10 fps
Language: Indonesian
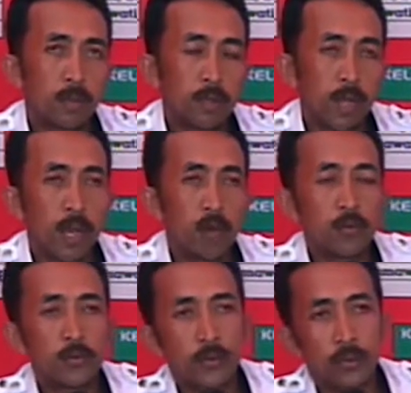Kalau
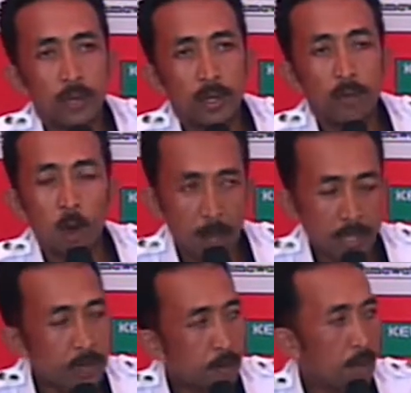untuk uh, mau
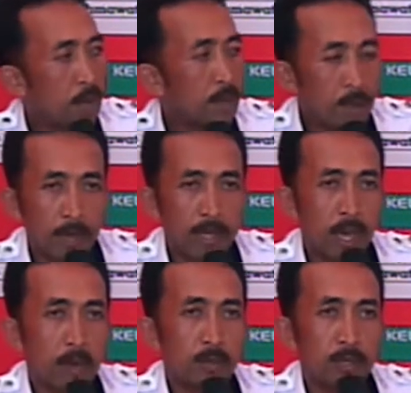maksimal, -huh. Mhm. memang dia
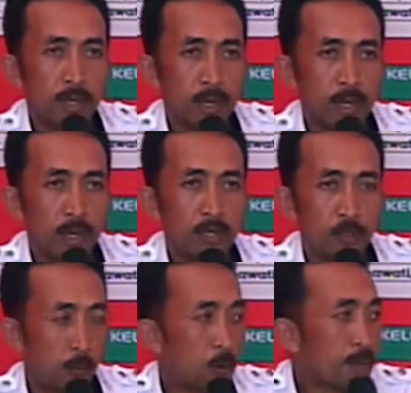harus uh, 10
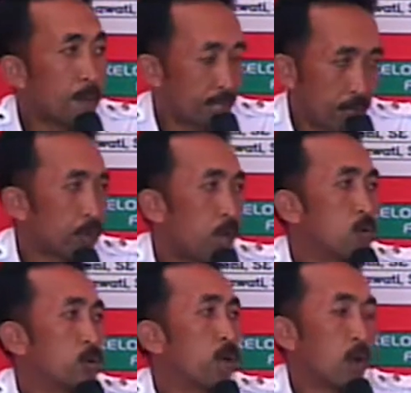sampai satu
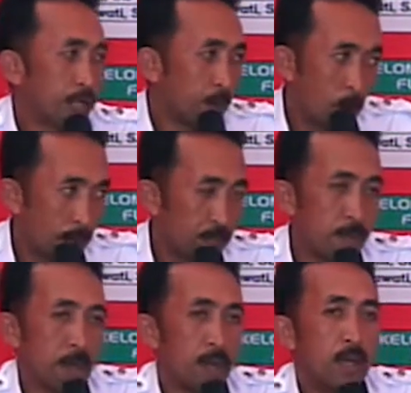tahun. Kalau kita mau
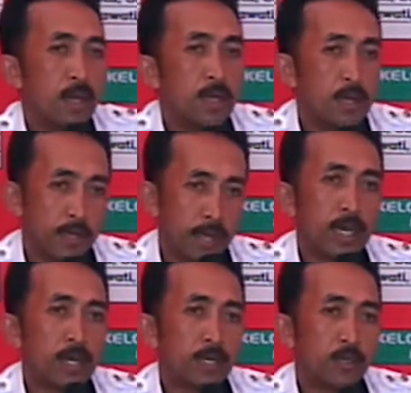maksimal, oh, agak lama ya? Iya, iya.
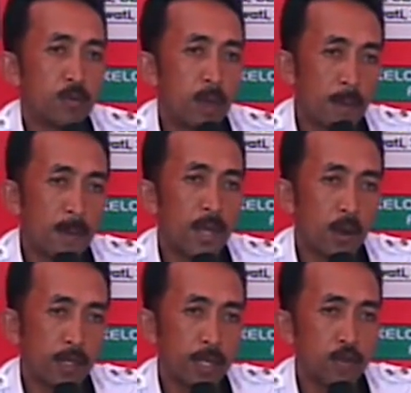Cuma memang kalau
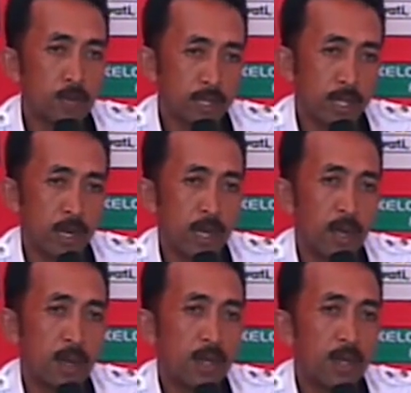kita cuma sekedar
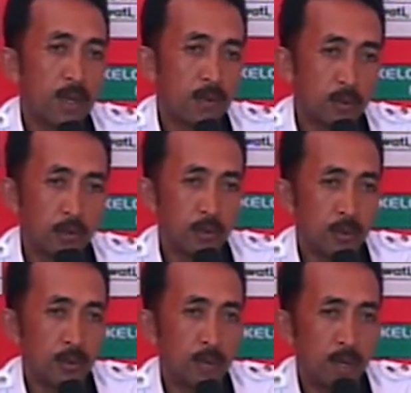untuk
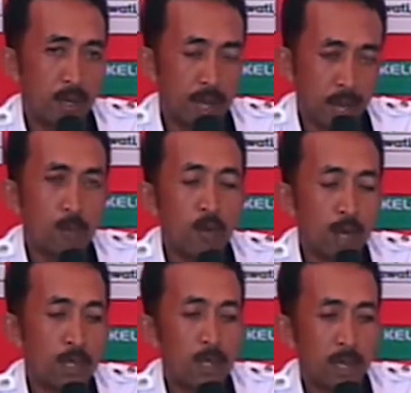enam
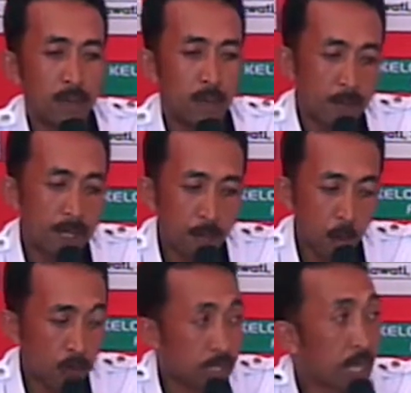bulan, uh, hmm. memang dia
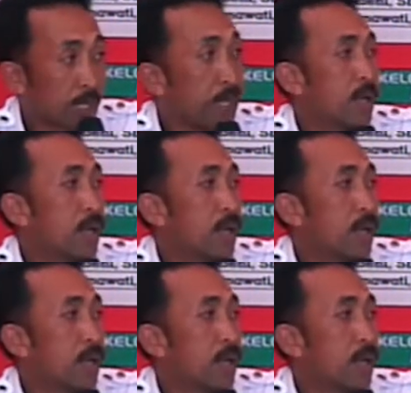produksinya kecil